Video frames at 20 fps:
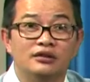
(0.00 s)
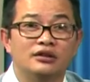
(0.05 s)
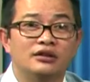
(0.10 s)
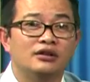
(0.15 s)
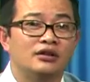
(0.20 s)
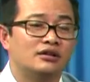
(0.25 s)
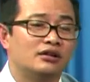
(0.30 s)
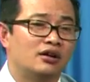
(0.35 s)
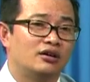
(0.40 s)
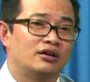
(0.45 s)

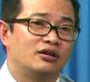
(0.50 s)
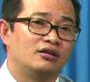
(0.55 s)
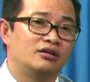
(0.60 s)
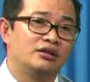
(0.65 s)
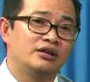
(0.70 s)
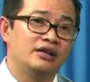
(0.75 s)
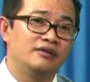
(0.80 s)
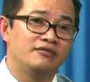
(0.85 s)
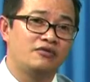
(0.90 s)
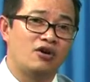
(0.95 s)
rồi
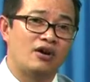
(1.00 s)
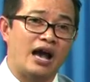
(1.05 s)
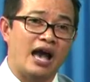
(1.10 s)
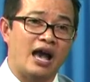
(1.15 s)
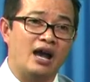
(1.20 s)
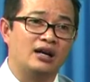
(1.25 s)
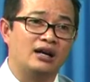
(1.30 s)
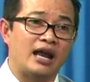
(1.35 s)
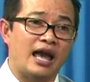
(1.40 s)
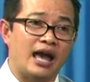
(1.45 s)
đi vô
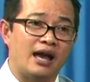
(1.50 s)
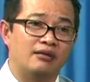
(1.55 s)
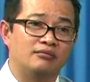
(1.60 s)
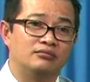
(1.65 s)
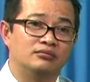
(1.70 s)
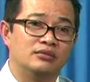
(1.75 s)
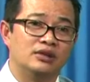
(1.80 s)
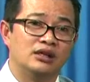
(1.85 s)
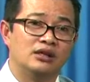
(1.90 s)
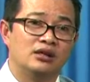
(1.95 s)
hãng
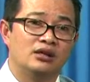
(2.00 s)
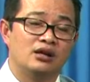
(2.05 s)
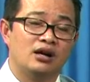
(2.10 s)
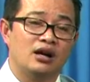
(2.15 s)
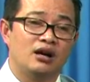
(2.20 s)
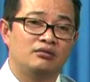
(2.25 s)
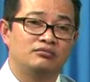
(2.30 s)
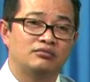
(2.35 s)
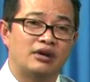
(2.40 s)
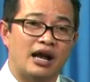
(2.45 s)
làm
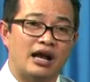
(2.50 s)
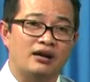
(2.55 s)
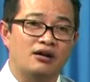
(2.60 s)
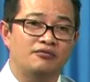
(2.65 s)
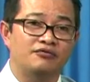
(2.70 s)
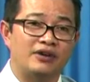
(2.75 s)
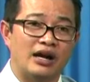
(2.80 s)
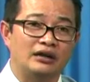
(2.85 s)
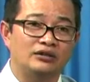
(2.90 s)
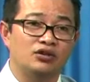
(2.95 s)
ông hãng
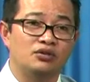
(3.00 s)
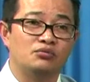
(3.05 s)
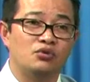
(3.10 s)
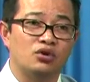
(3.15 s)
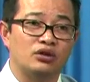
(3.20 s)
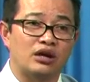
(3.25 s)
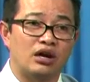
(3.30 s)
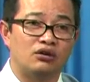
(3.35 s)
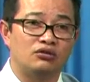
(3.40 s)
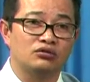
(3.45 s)
ông phán tôi
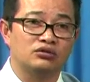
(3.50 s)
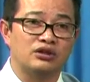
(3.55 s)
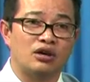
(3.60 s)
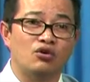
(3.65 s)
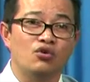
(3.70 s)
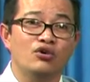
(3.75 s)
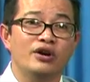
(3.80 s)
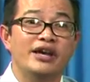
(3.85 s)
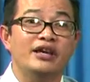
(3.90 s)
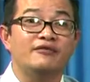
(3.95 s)
một câu sao
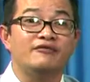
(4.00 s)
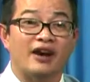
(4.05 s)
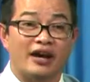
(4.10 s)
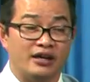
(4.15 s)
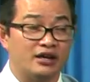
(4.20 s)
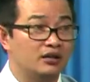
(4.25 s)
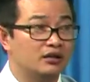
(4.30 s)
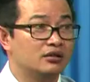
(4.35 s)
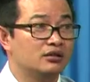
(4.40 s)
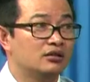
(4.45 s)
uống ít
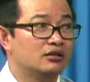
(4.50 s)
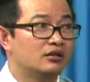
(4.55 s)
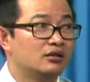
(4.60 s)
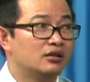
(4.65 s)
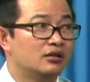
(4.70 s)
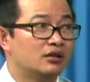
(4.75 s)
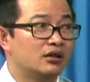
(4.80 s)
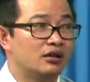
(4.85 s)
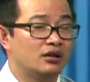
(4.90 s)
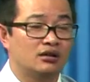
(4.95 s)
vậy
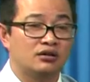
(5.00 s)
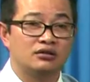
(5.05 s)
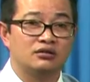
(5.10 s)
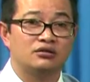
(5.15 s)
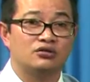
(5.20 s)
à,